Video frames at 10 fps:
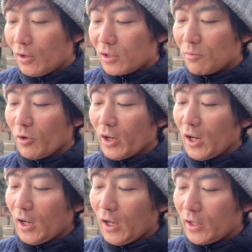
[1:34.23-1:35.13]
つもり
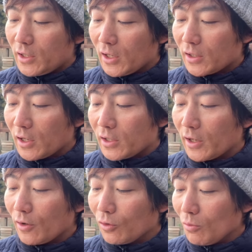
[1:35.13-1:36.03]
がアンチ扱いさ
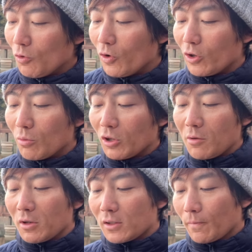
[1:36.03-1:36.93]
れることも多いと思って
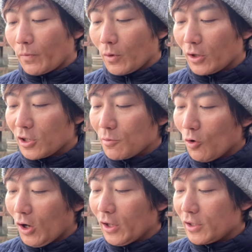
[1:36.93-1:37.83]
います。私
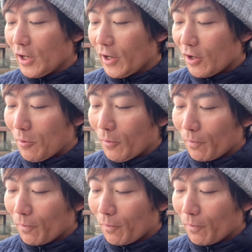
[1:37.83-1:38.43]
もアンチに入るかも。